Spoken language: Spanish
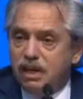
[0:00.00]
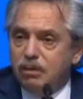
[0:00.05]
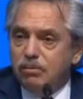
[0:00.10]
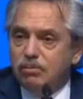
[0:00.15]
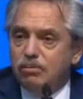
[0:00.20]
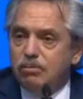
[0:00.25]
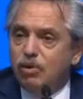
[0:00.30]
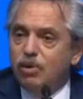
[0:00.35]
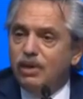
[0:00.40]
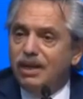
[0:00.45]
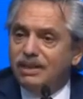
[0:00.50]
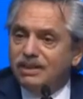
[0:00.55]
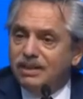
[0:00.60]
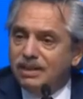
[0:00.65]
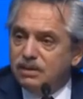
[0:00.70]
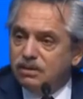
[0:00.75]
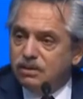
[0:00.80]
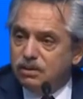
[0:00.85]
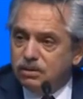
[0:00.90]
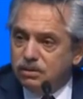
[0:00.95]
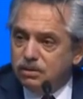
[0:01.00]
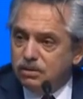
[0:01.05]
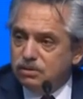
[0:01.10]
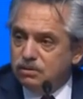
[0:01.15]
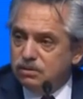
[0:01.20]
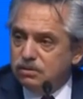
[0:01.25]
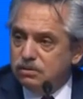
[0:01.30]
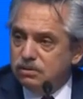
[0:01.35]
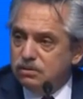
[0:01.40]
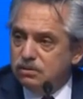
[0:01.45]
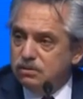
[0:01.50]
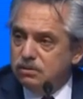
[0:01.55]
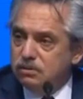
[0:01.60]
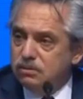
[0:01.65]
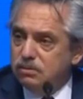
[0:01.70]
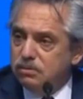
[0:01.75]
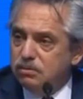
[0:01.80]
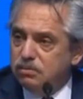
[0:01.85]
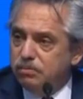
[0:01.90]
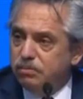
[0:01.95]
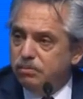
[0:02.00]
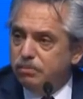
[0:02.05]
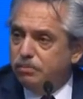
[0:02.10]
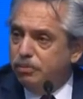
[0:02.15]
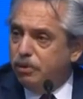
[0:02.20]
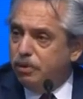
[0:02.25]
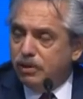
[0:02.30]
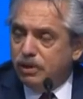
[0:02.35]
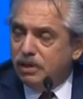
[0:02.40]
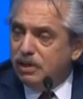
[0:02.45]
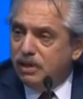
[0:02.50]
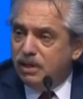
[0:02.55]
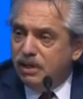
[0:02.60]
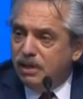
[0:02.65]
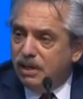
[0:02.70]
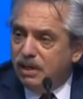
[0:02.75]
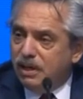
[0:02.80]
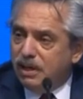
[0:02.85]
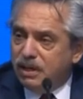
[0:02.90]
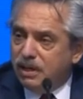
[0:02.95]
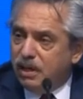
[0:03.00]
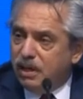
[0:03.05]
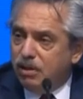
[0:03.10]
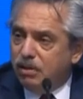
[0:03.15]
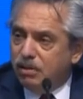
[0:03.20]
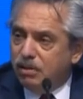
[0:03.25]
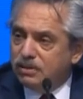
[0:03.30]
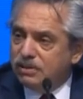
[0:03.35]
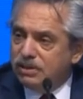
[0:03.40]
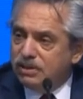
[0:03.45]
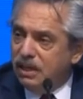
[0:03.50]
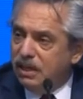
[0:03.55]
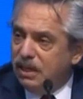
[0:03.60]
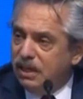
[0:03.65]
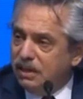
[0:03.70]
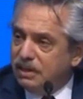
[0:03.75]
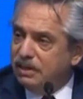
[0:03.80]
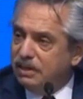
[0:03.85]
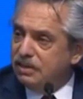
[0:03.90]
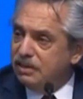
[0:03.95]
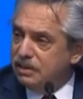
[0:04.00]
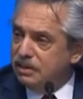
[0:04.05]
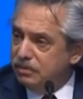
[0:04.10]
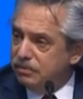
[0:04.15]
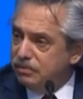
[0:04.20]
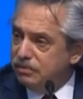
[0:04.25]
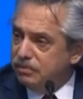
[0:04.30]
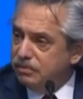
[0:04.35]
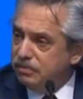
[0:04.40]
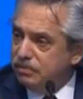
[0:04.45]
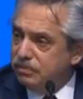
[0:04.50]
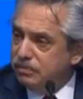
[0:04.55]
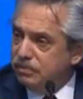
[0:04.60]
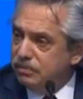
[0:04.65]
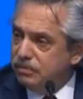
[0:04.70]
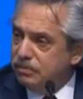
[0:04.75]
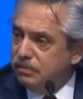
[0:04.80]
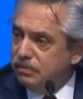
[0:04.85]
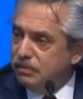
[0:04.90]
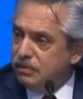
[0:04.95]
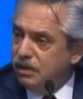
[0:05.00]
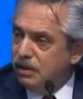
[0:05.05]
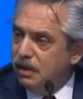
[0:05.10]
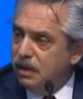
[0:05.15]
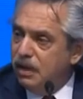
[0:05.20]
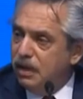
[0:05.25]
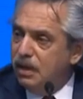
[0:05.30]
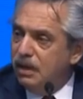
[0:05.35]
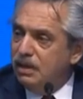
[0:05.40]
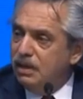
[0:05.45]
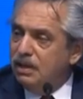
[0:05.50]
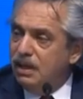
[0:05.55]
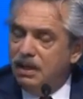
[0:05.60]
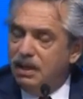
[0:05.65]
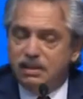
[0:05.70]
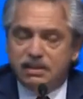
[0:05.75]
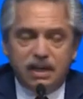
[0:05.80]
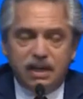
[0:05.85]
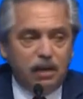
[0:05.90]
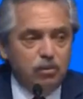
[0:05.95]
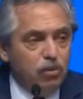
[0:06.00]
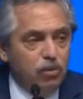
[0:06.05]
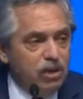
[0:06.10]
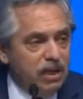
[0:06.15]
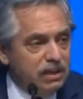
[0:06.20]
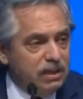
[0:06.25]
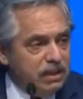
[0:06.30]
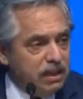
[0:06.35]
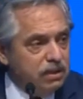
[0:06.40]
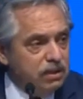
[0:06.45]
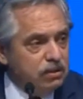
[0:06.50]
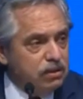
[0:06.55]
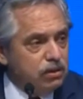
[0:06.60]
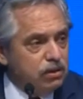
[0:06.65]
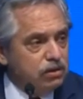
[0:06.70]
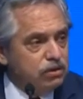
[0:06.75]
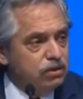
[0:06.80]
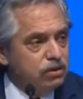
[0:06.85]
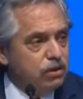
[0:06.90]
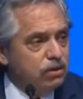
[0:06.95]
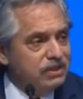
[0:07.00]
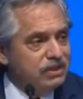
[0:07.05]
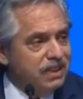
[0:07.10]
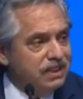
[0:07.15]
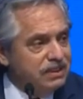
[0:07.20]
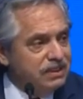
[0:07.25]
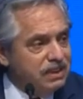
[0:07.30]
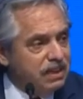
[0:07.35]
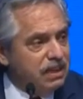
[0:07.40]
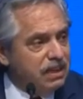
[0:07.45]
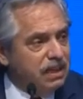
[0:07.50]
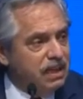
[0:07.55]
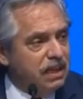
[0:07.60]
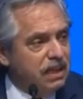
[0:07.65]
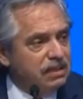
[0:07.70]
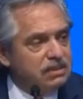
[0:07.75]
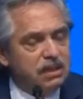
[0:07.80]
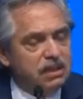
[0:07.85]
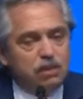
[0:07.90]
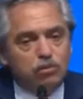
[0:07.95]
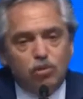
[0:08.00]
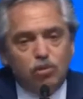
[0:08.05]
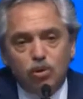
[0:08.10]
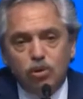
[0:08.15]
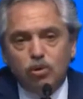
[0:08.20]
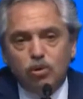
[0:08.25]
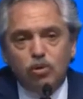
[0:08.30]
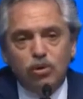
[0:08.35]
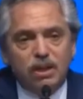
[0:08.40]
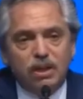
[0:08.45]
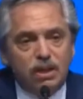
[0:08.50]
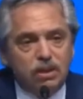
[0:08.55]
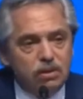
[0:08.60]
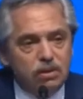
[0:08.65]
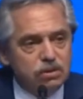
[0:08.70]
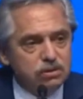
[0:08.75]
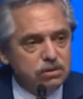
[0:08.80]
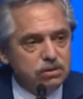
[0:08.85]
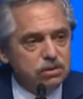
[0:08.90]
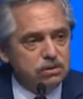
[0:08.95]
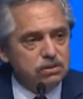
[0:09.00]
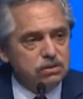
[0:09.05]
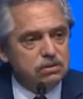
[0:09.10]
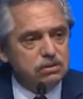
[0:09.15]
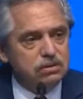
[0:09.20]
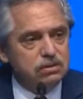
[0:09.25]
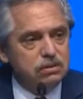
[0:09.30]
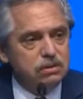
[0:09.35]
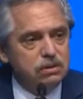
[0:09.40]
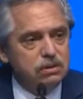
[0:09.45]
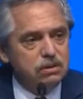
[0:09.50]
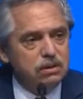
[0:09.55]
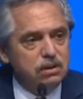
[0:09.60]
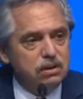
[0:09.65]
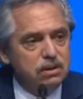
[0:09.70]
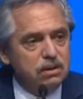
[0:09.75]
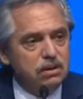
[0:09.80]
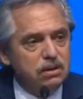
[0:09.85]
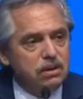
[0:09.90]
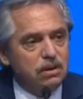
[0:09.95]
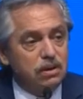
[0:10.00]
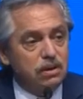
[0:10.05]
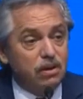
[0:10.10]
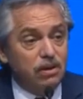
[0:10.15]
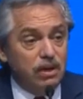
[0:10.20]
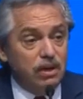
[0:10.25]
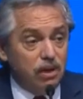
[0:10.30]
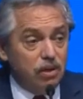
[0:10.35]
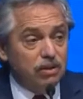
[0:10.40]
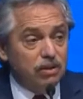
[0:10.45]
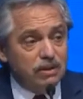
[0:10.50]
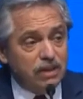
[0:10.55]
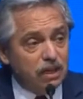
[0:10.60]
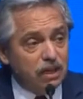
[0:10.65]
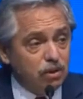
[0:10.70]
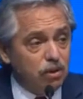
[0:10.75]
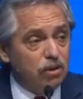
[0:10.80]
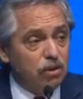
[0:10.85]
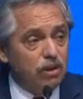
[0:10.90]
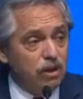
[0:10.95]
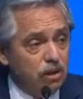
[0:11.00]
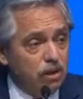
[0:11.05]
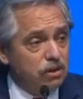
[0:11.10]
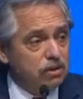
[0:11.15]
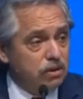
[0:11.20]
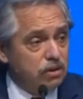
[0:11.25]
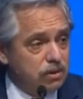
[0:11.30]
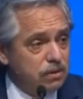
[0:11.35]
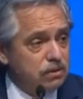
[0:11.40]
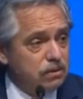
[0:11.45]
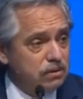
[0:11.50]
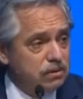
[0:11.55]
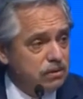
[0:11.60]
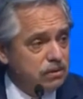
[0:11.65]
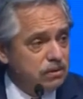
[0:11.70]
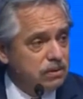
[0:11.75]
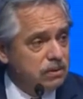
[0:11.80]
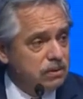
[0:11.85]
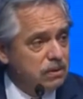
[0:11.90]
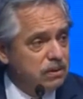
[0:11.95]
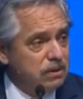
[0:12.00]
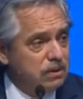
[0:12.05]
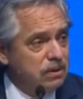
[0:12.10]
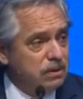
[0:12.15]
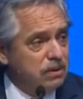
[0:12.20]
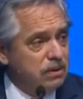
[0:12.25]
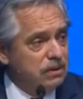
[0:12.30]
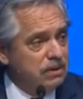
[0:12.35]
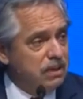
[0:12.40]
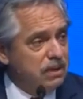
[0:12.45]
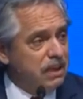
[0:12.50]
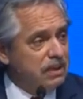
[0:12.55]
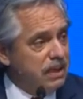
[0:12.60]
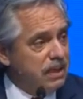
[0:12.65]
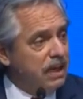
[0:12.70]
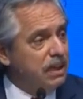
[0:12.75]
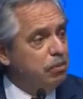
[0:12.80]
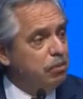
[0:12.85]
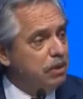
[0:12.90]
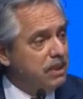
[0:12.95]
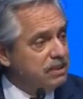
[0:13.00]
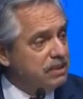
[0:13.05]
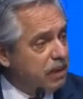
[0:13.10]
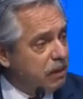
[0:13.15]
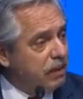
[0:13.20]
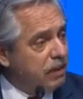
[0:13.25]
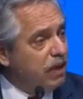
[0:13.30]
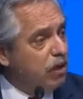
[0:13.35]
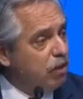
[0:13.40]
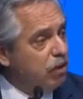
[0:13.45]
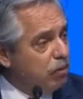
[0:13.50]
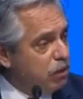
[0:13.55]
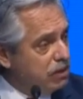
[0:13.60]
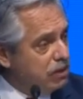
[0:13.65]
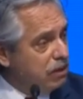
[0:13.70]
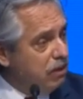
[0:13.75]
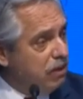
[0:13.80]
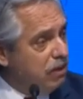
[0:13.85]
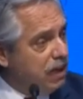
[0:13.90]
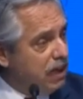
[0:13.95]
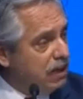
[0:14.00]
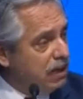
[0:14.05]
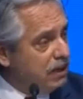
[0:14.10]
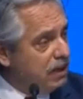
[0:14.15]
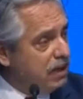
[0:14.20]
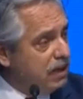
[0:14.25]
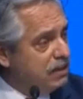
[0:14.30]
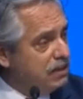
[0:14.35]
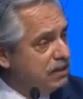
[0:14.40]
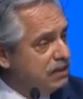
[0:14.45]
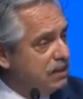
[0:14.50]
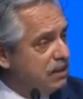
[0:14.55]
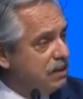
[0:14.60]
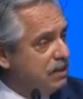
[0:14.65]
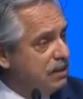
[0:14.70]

muy atentos porque el riesgo sigue latente. Y el estar muy atentos nos exige a ser muy cuidadosos con el contacto con el otro. Tratar de preservar en lo posible la distancia,